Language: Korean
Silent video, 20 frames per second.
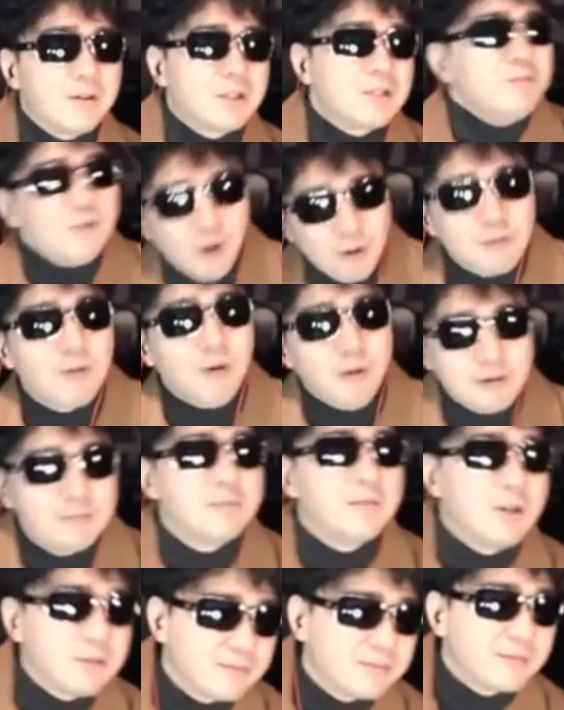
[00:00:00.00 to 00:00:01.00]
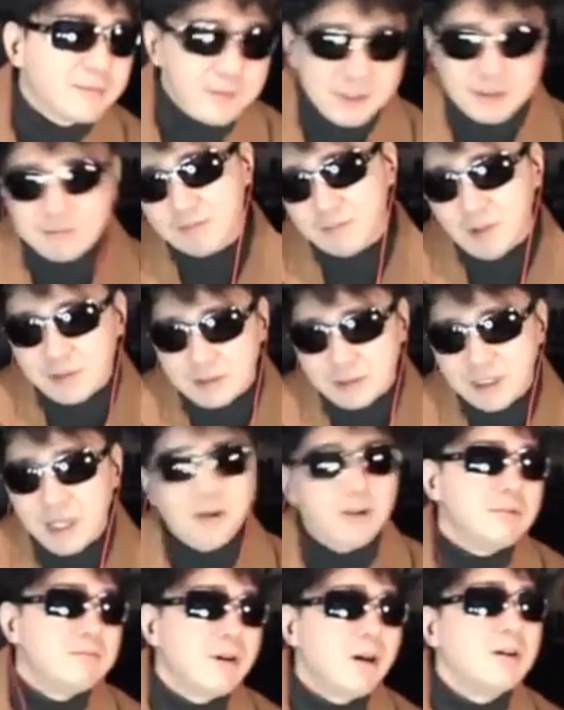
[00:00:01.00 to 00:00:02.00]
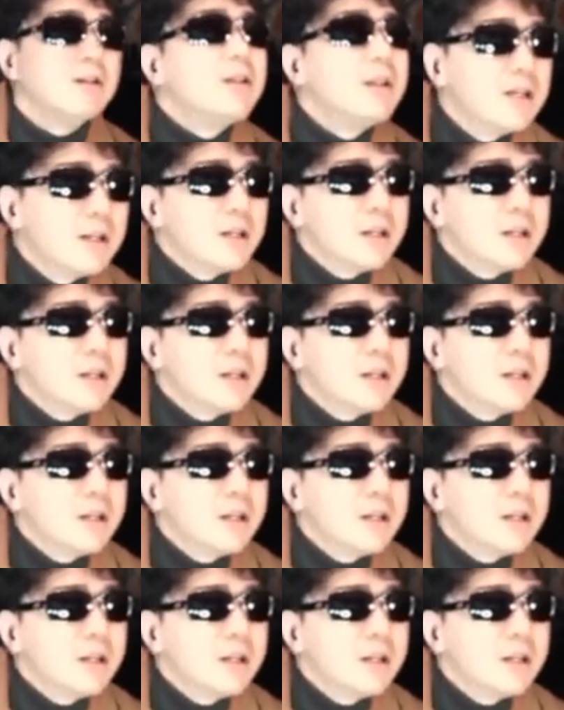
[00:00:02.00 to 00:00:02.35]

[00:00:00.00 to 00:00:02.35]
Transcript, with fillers: 힘도 없고 뭐 그래요. 뭐